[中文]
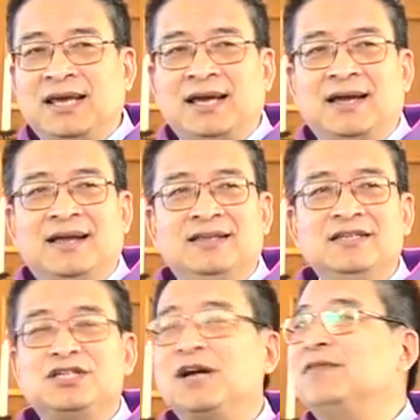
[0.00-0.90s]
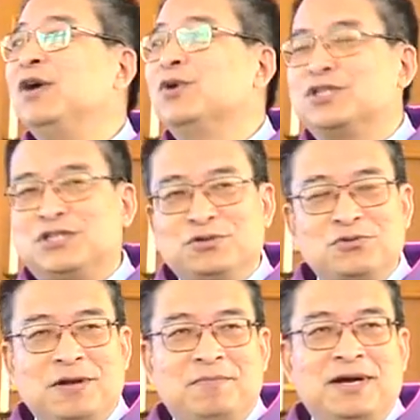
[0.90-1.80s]
你你你杀外国使
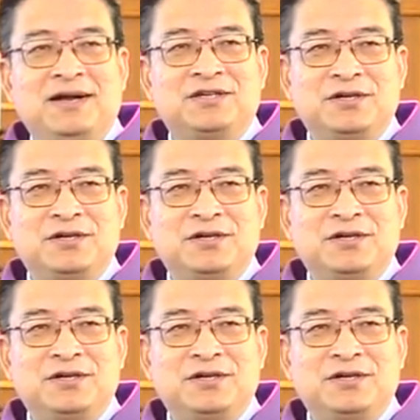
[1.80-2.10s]
馆吗？